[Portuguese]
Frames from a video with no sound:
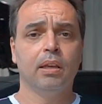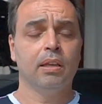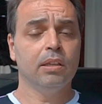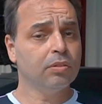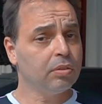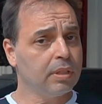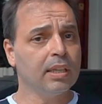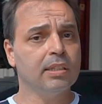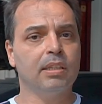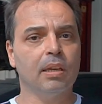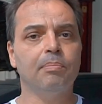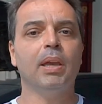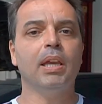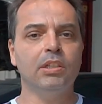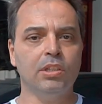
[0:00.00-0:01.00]
Isso tem que ser
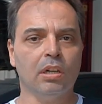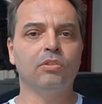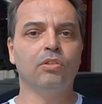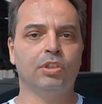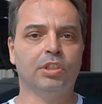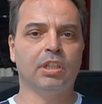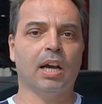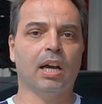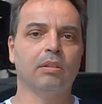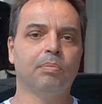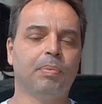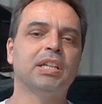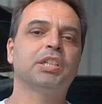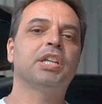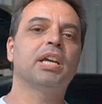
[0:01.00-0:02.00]
bem diagnosticado
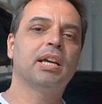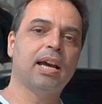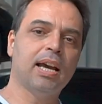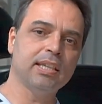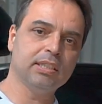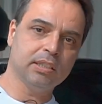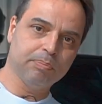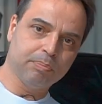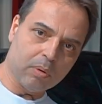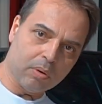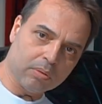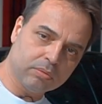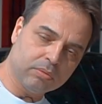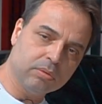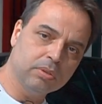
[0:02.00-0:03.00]
para chegar a esse
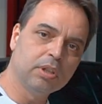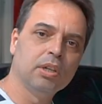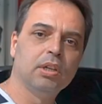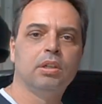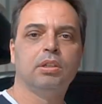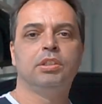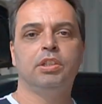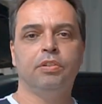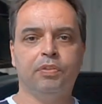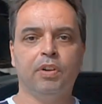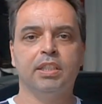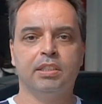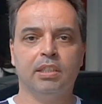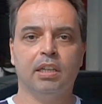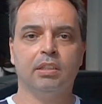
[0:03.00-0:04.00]
ponto de
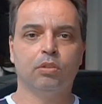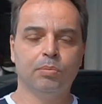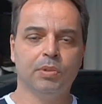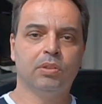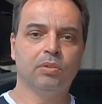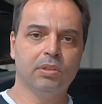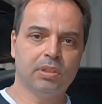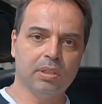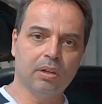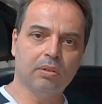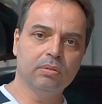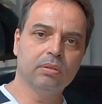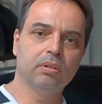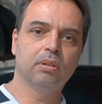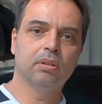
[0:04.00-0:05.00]
fazer a
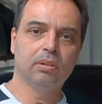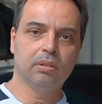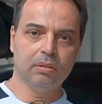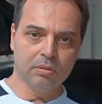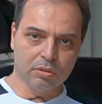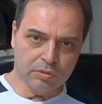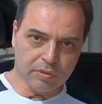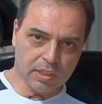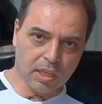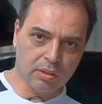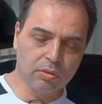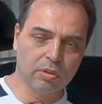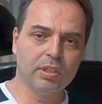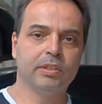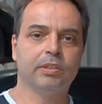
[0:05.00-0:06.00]
substituição dos
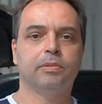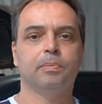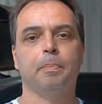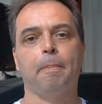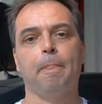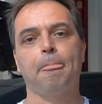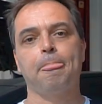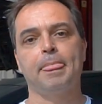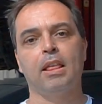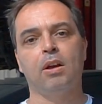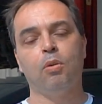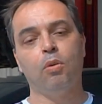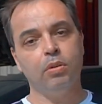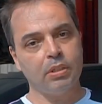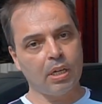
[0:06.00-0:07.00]
vedadores.
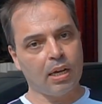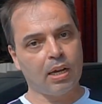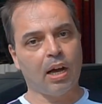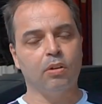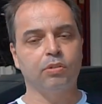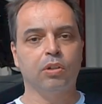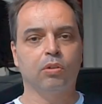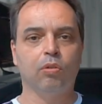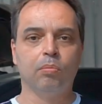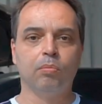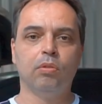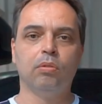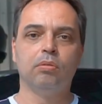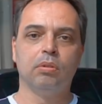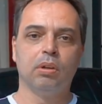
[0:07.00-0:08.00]
Outra causa
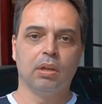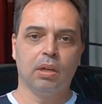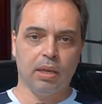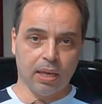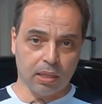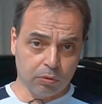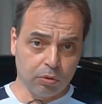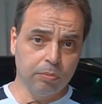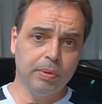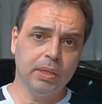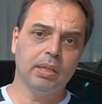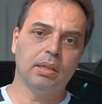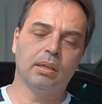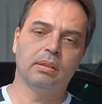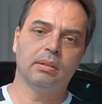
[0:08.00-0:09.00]
comum é a
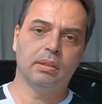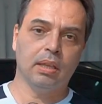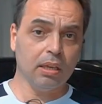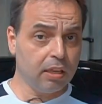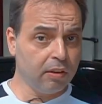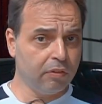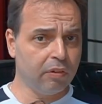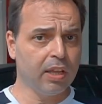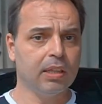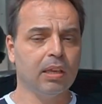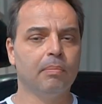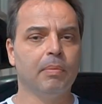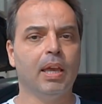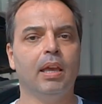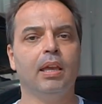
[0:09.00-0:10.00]
turbina. Tem que ver
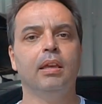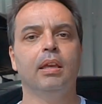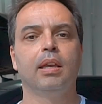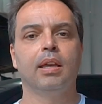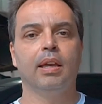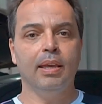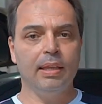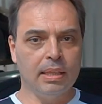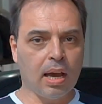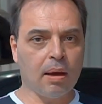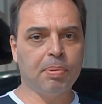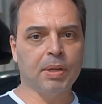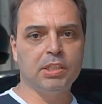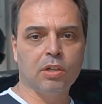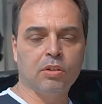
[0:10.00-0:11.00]
também e dá
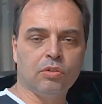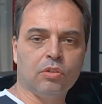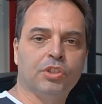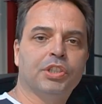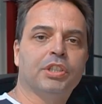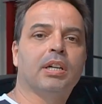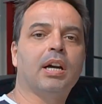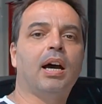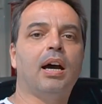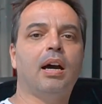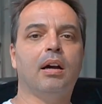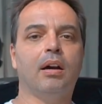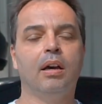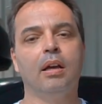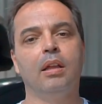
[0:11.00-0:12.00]
para
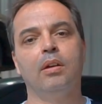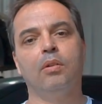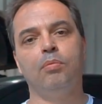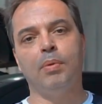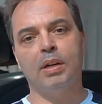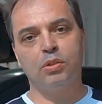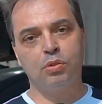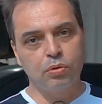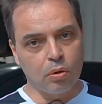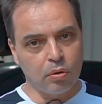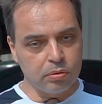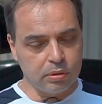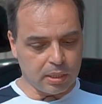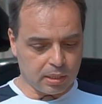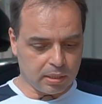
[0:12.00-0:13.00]
diagnosticar uma
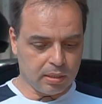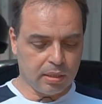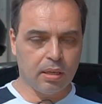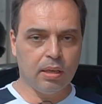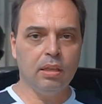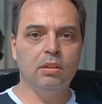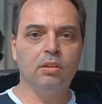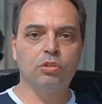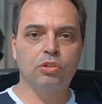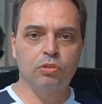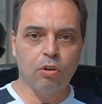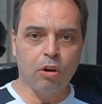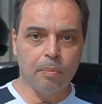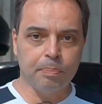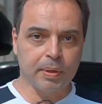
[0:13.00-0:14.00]
sonda
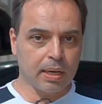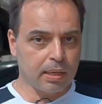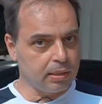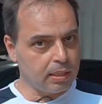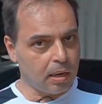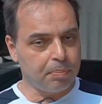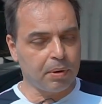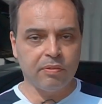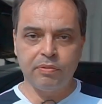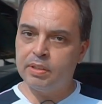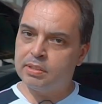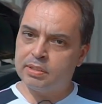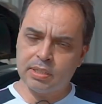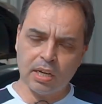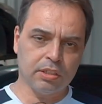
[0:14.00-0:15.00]
endoscópica, dá para
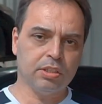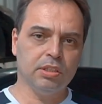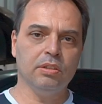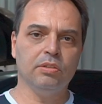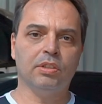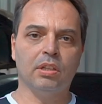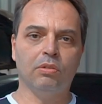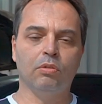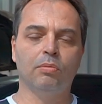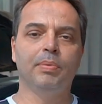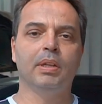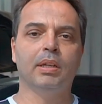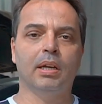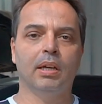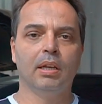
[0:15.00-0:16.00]
ver certinho se a
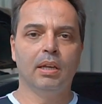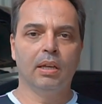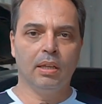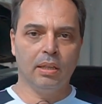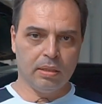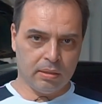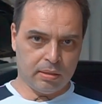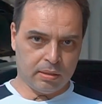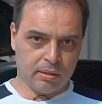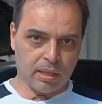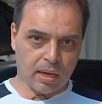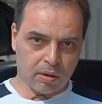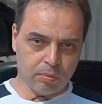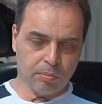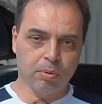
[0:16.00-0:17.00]
turbina
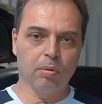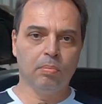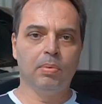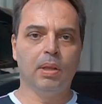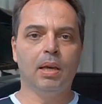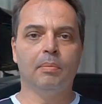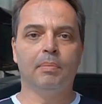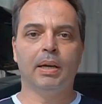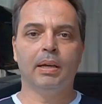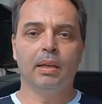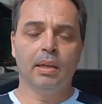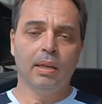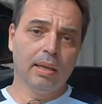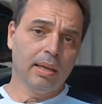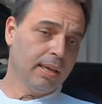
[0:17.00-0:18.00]
está com problema
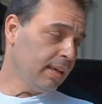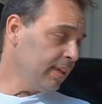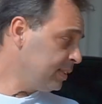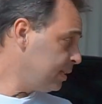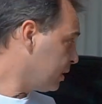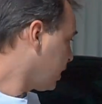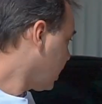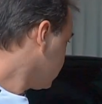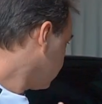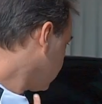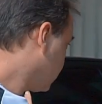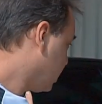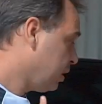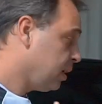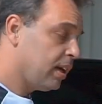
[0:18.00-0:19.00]
esse caso
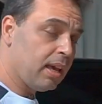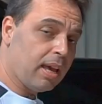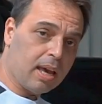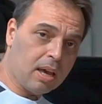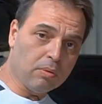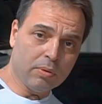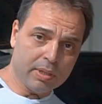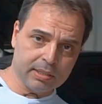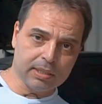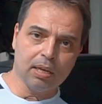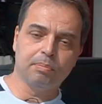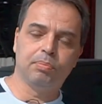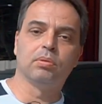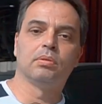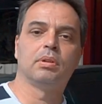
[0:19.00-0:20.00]
aqui é um
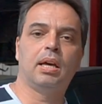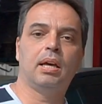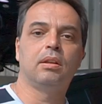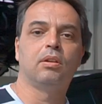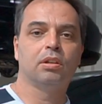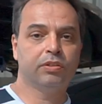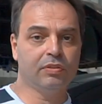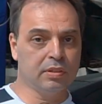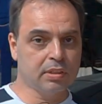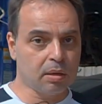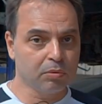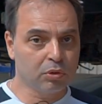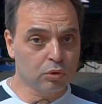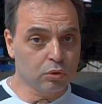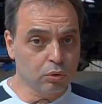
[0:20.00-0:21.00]
exemplo, né? Nós
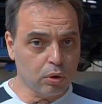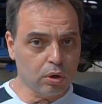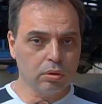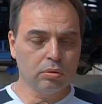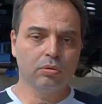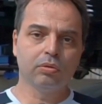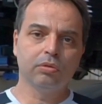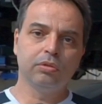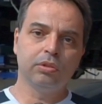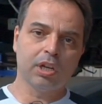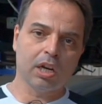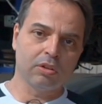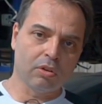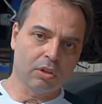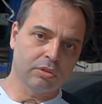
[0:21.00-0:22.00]
fizemos todos o
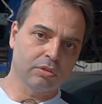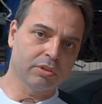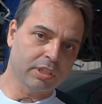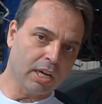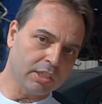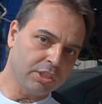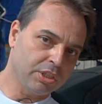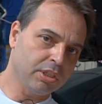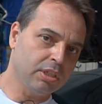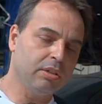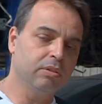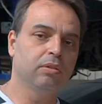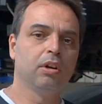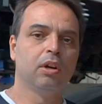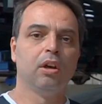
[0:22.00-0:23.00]
diagnóstico
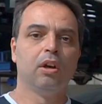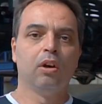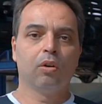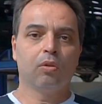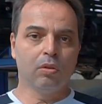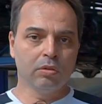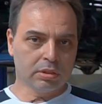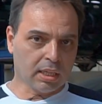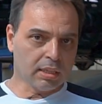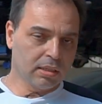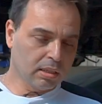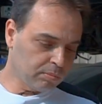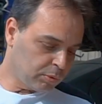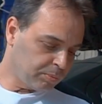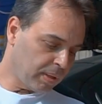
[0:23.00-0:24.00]
certinho,
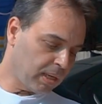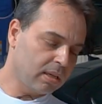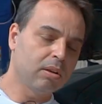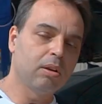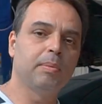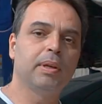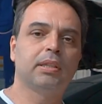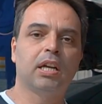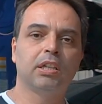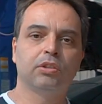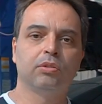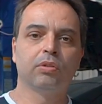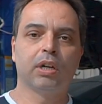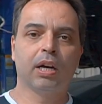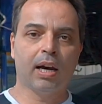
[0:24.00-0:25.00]
constatamos pela quilometragem
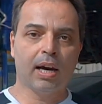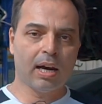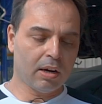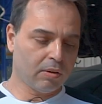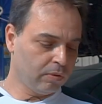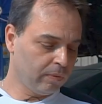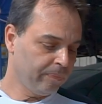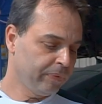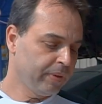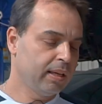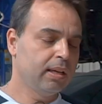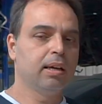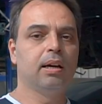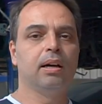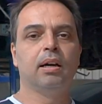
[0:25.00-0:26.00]
do carro,
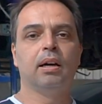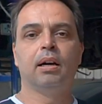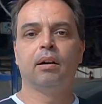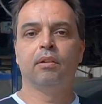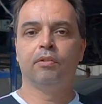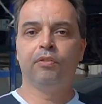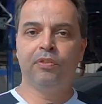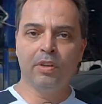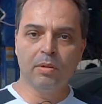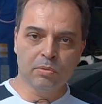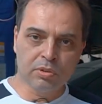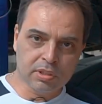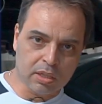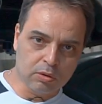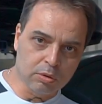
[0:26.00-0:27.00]
uh,
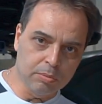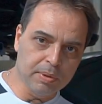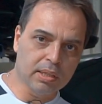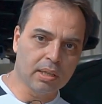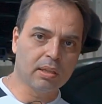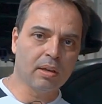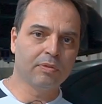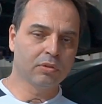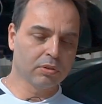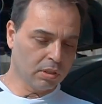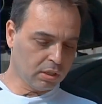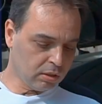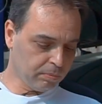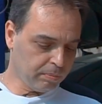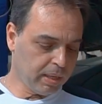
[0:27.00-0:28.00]
vimos se a turbina está
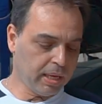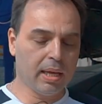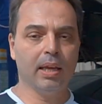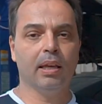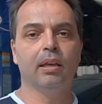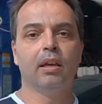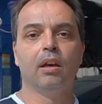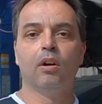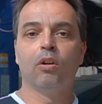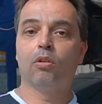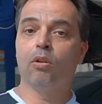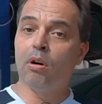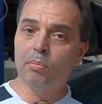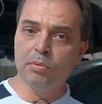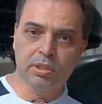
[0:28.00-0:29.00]
funcionando bem,
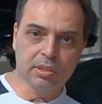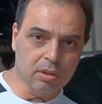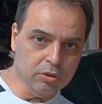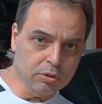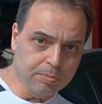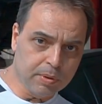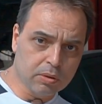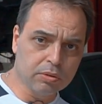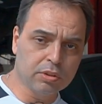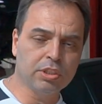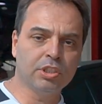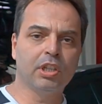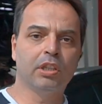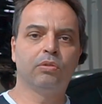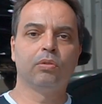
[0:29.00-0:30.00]
como estão os bicos
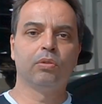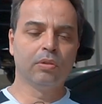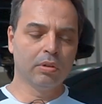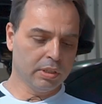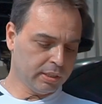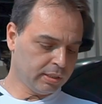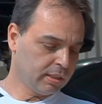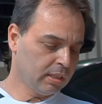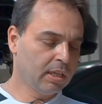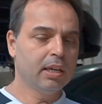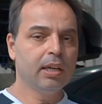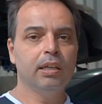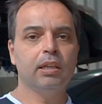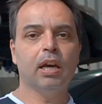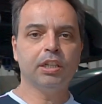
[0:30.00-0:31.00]
injetores,
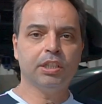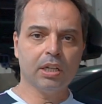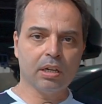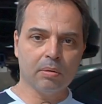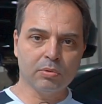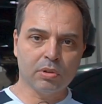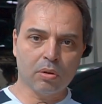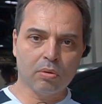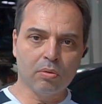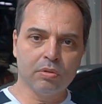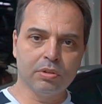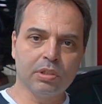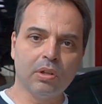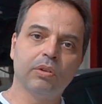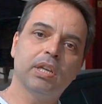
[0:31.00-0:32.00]
e aí chegamos à
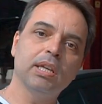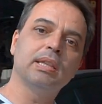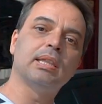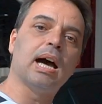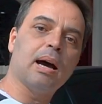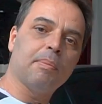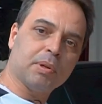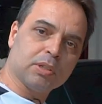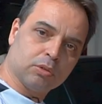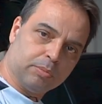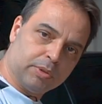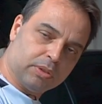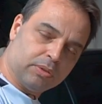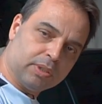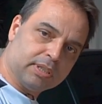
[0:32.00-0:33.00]
conclusão que dá para
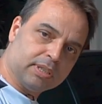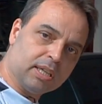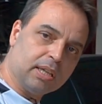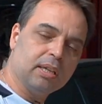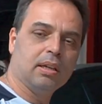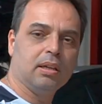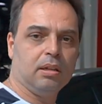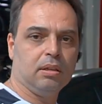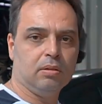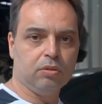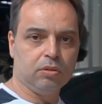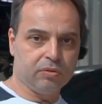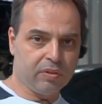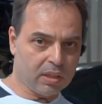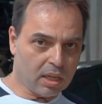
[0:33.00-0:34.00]
substituir sim
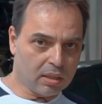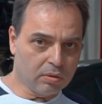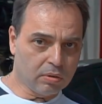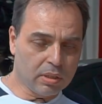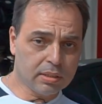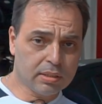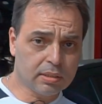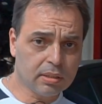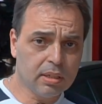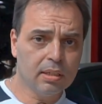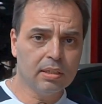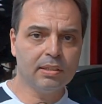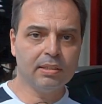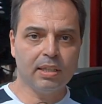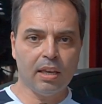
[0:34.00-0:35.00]
os vedadores
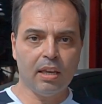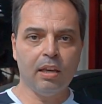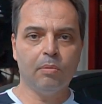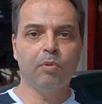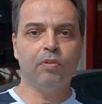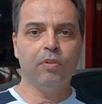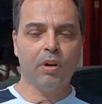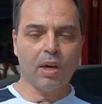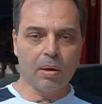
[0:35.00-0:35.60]
sem remover o